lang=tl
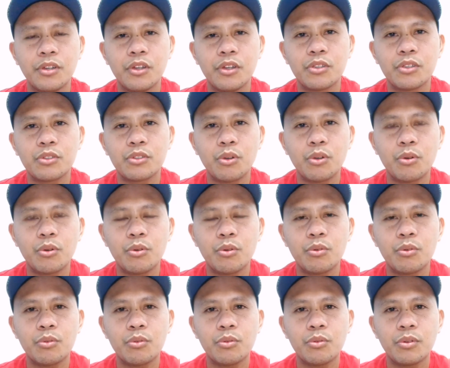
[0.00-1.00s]
So
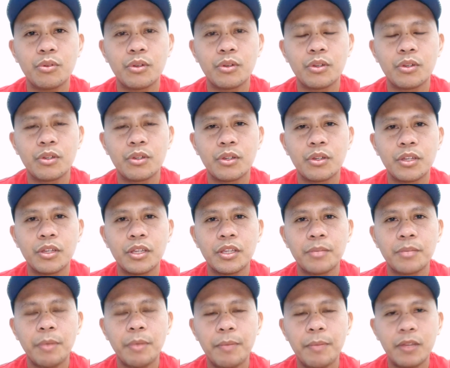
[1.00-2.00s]

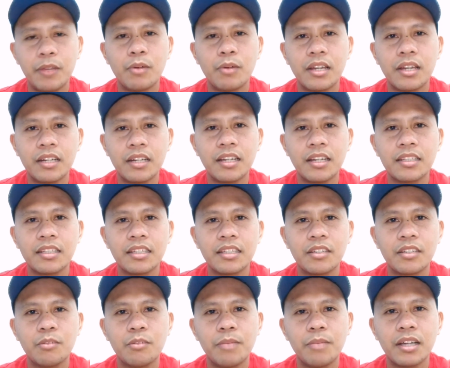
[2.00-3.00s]
ipapaliwanag natin
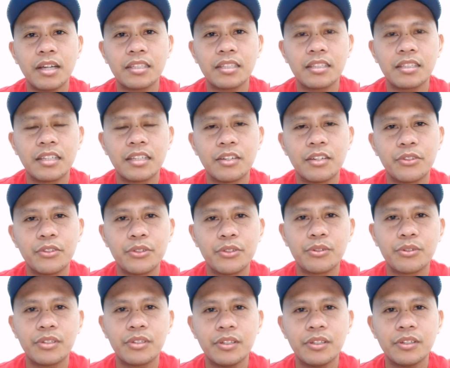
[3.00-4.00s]
kung bakit ganun
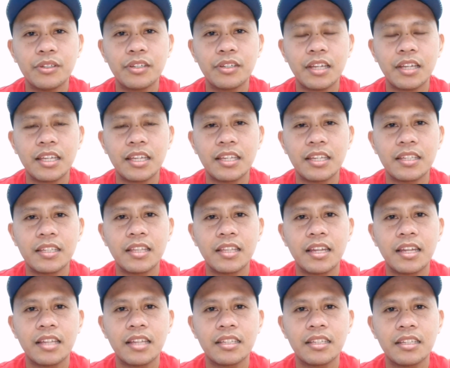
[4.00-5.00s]
yung naging kita
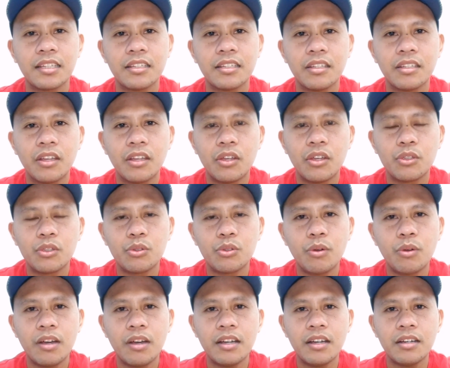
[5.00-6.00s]
natin.
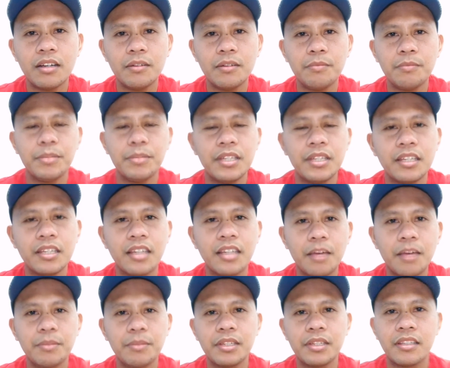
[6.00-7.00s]
So ang binhi
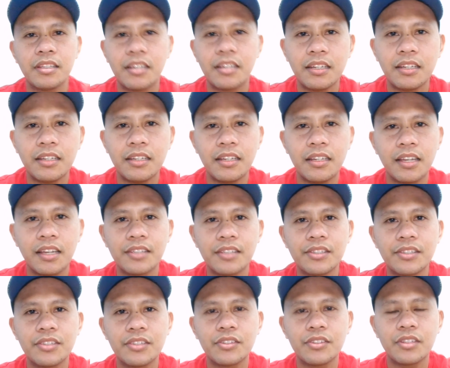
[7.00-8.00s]
namin diyan
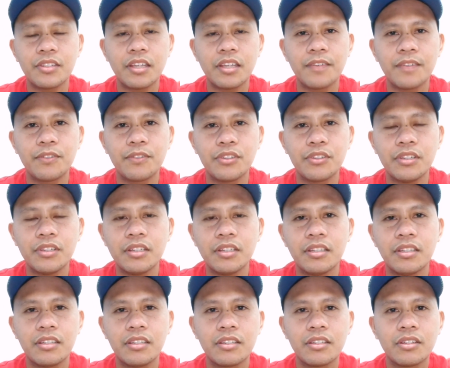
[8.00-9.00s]
guys is Evogene
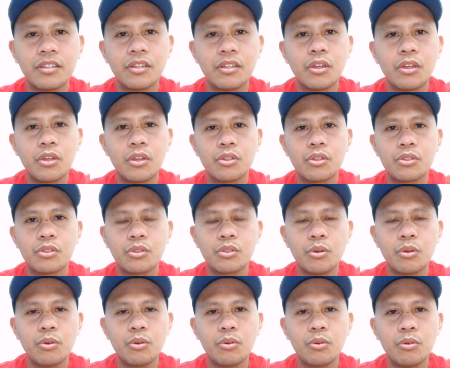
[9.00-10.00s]
So,
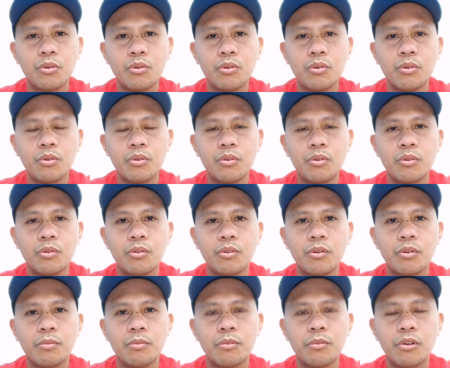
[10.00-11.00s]

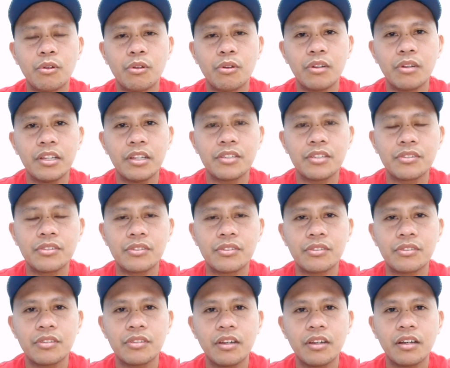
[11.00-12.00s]
more or
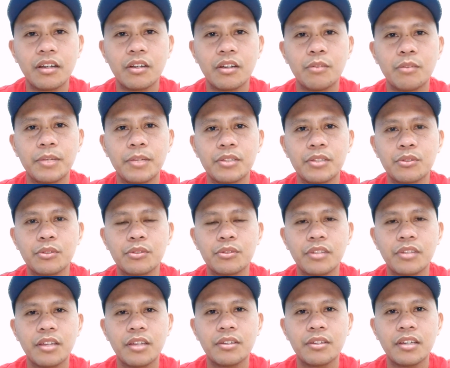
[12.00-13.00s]
less, uh, gumastos
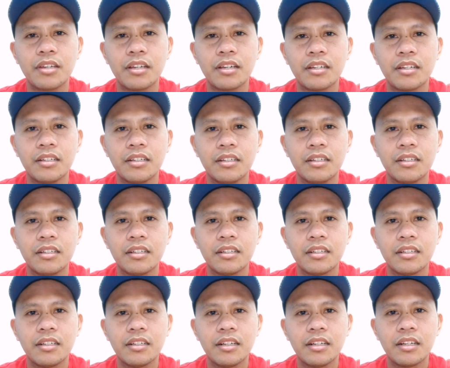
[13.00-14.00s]
tayo ng
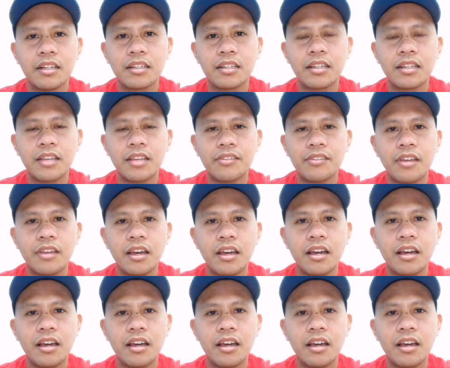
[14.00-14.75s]
nasa